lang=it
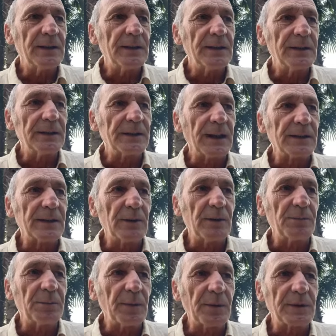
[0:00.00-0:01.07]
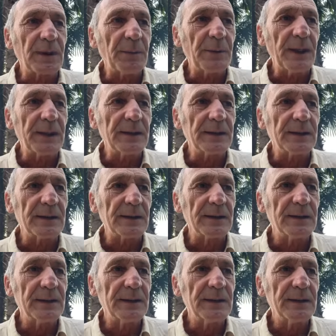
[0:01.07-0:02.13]
gli stessi
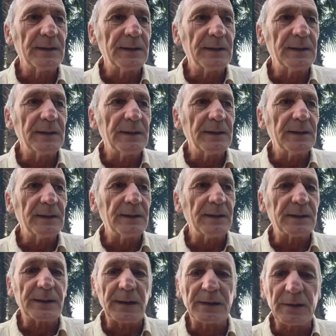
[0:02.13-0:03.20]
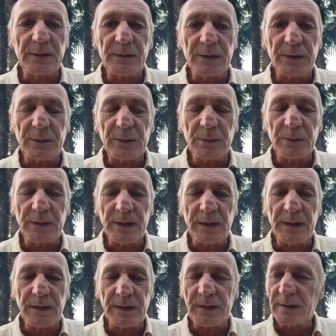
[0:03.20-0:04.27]
comportamenti, gli stessi vissuti
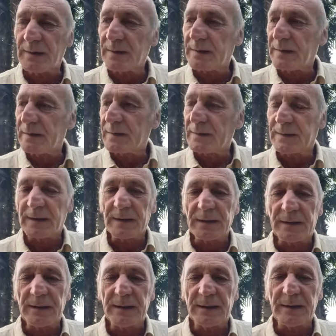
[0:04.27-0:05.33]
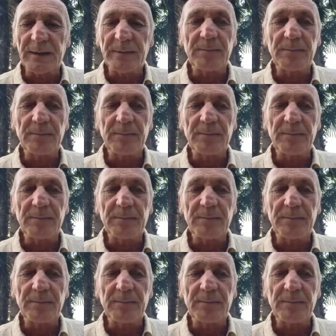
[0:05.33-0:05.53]
e sentiti.